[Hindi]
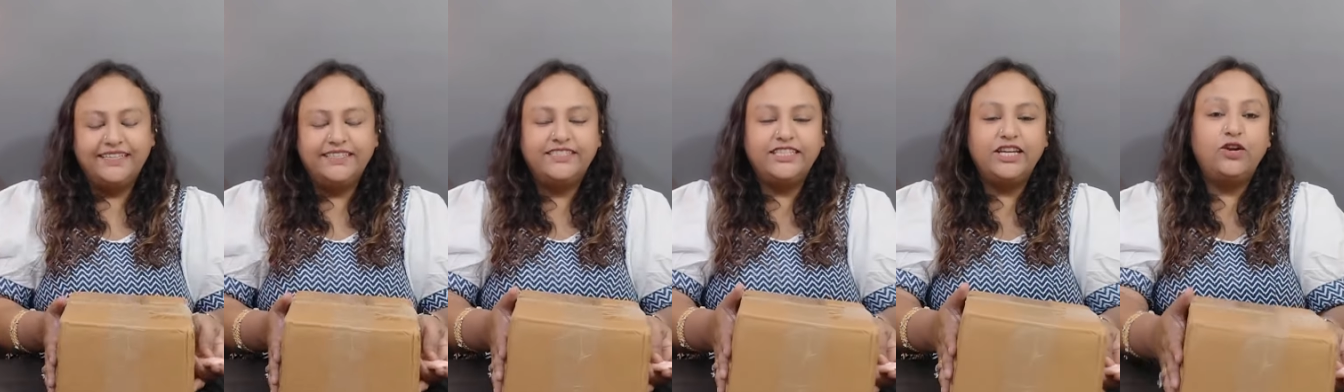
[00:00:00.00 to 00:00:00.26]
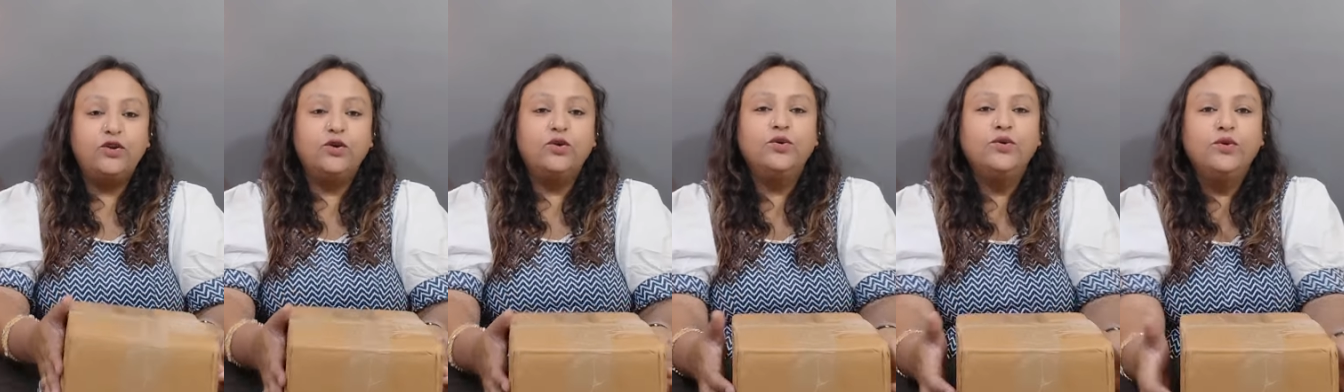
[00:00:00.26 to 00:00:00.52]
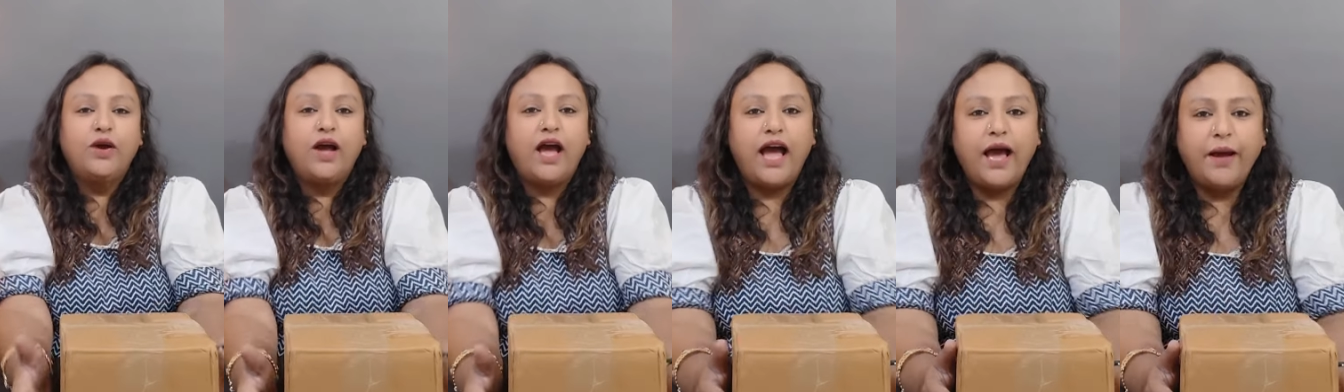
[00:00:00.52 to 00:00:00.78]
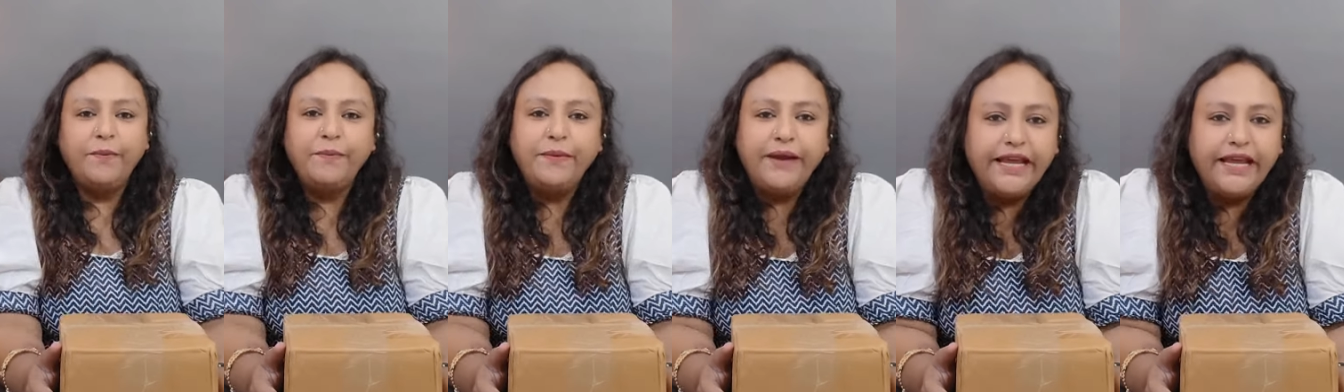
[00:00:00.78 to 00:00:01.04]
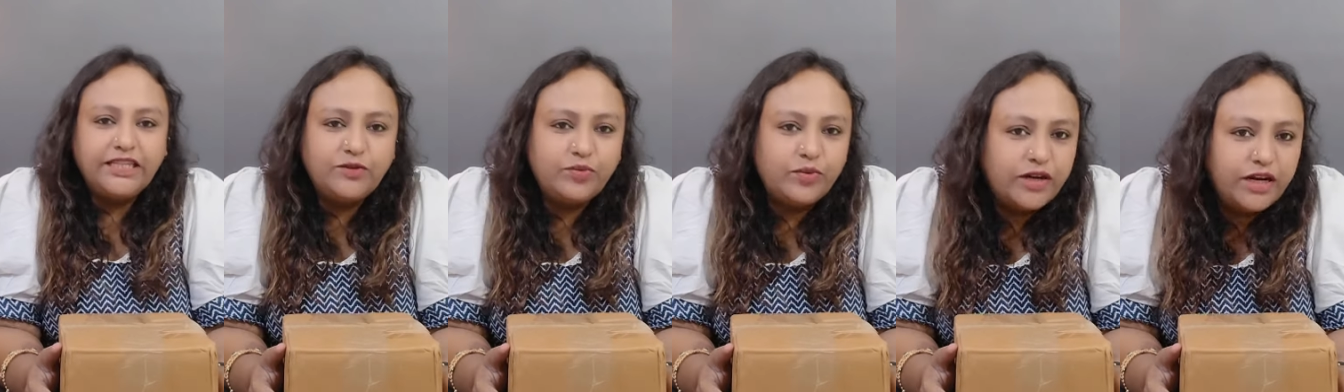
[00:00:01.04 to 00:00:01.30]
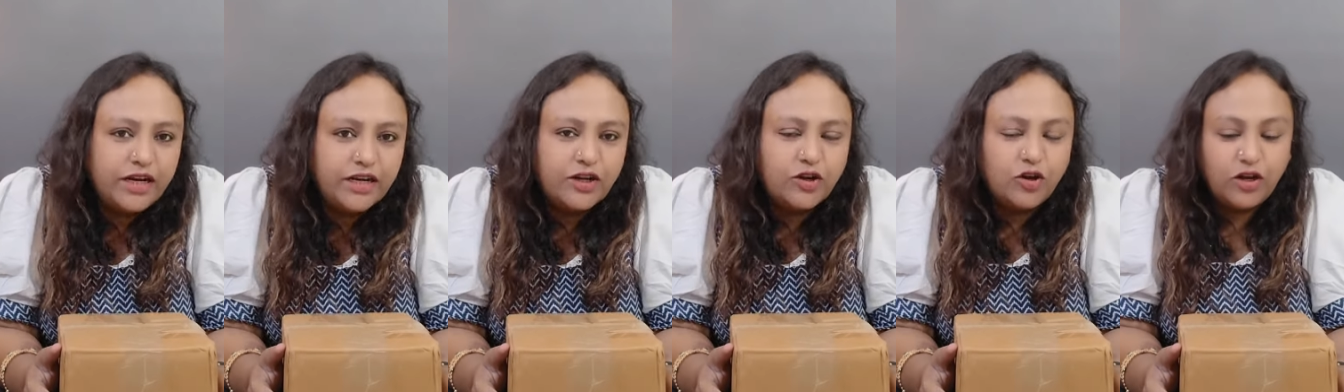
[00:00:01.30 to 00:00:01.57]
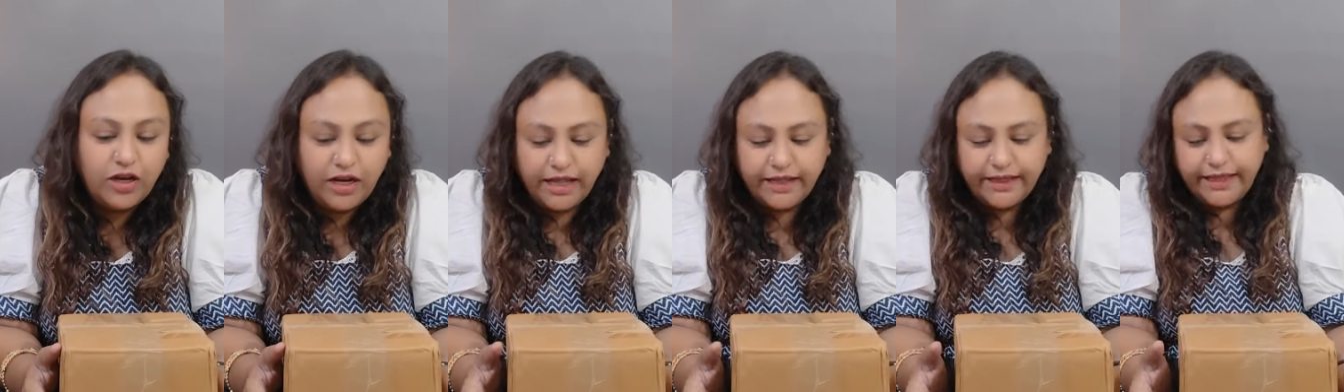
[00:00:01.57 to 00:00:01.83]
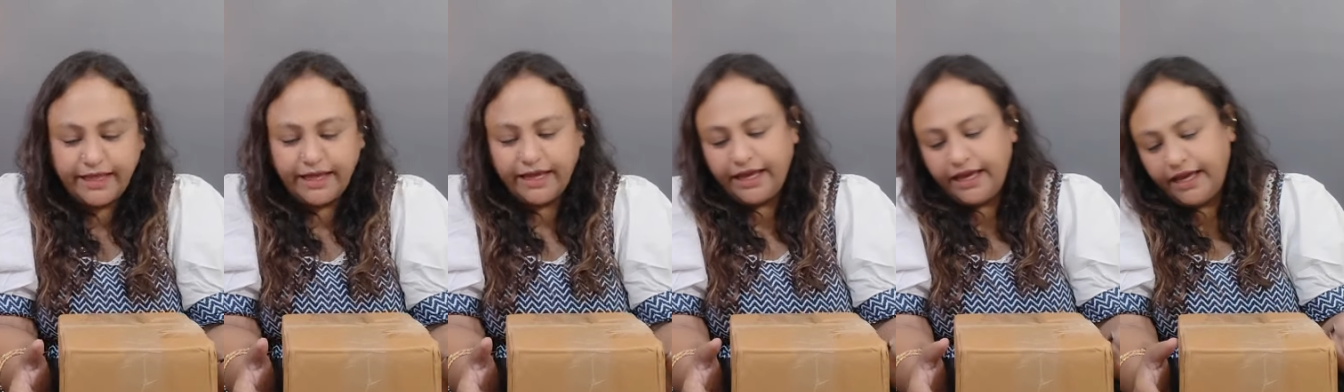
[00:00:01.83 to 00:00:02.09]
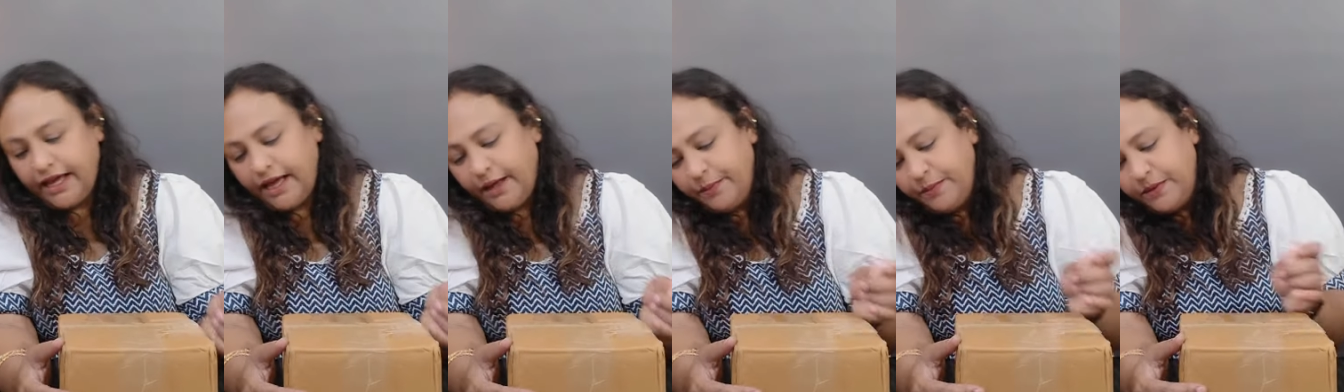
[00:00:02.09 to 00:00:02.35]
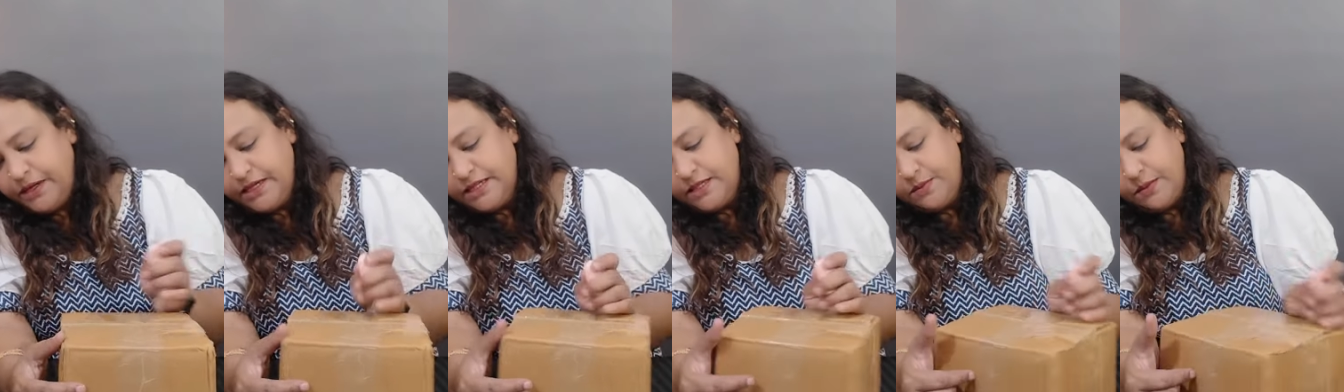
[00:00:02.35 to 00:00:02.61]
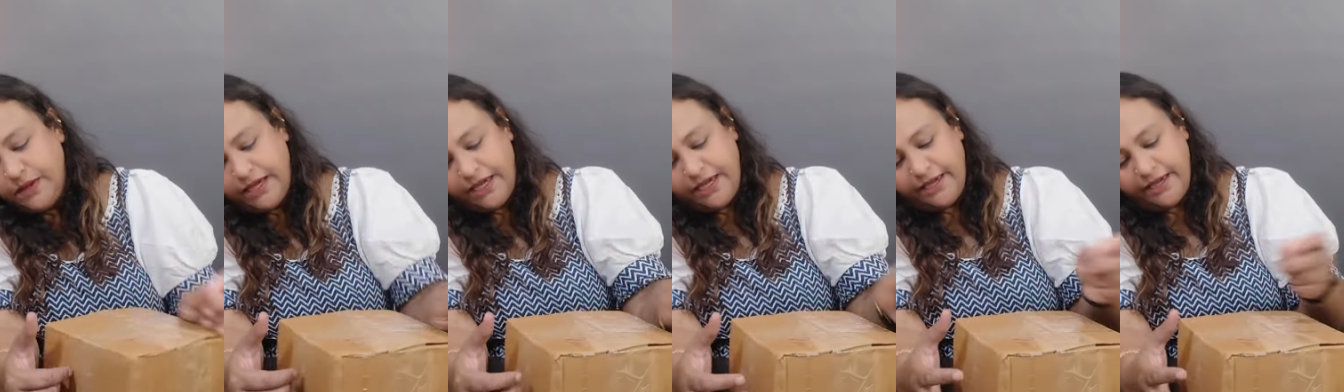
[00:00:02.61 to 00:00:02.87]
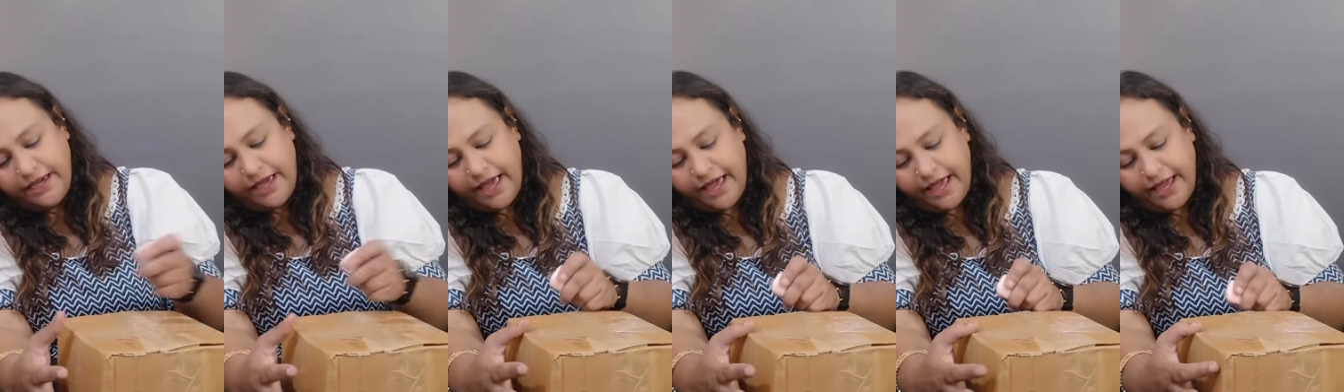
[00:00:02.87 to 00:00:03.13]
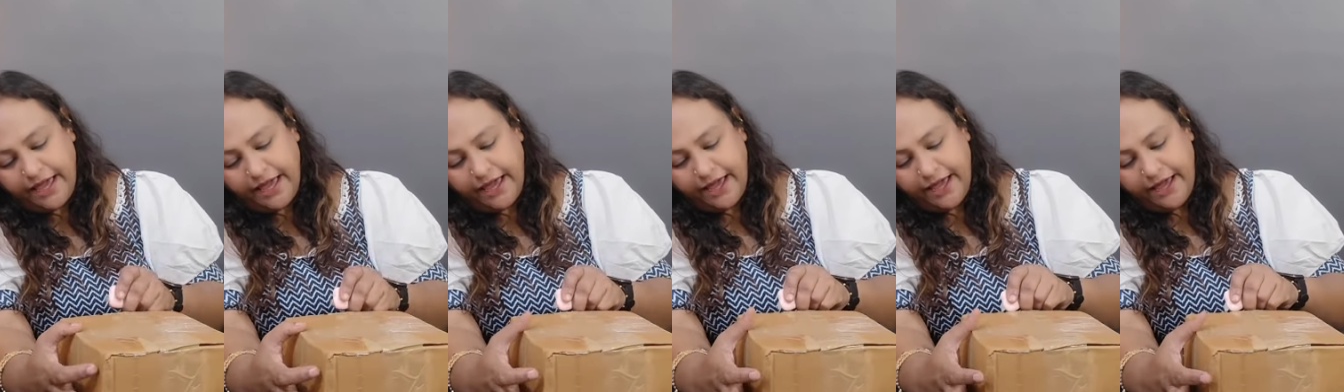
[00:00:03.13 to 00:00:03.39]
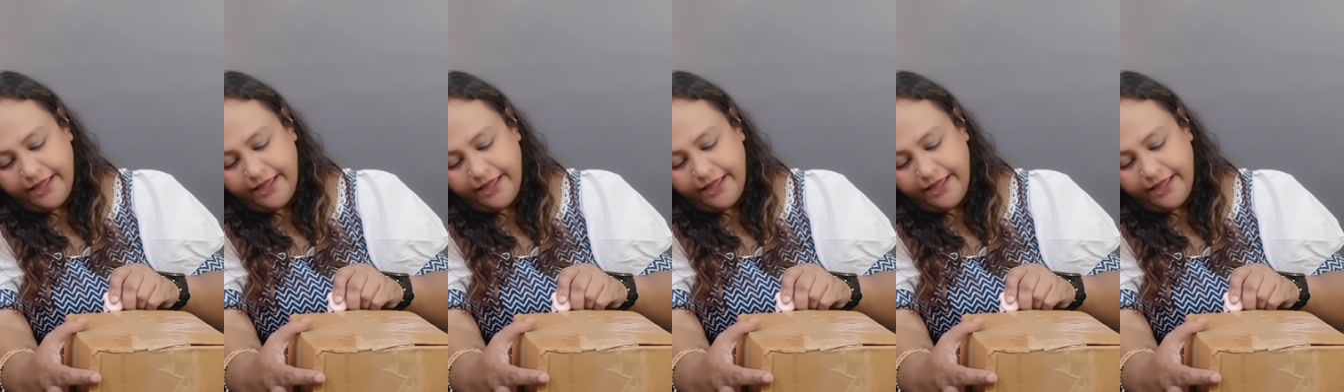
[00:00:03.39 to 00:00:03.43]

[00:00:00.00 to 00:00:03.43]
चलो अब नेक्स्ट प्रोडक्ट खोल लेते हैं हम इसमें क्या आया